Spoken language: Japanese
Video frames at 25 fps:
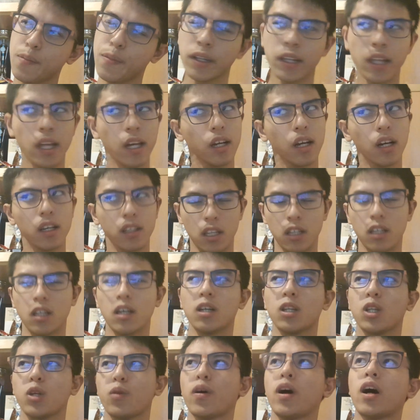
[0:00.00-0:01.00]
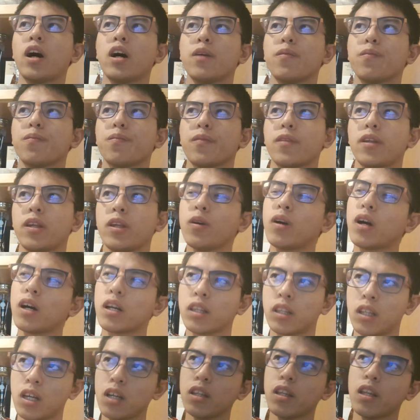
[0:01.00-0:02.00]
まあ、点が出た後は良
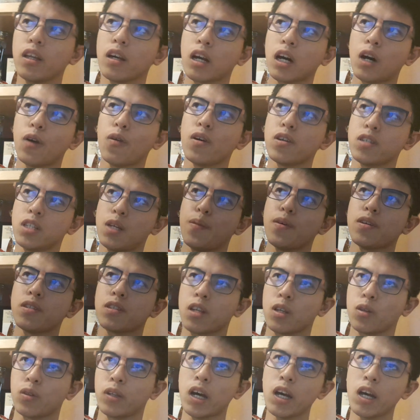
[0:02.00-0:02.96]
かったって顔はしてますけど、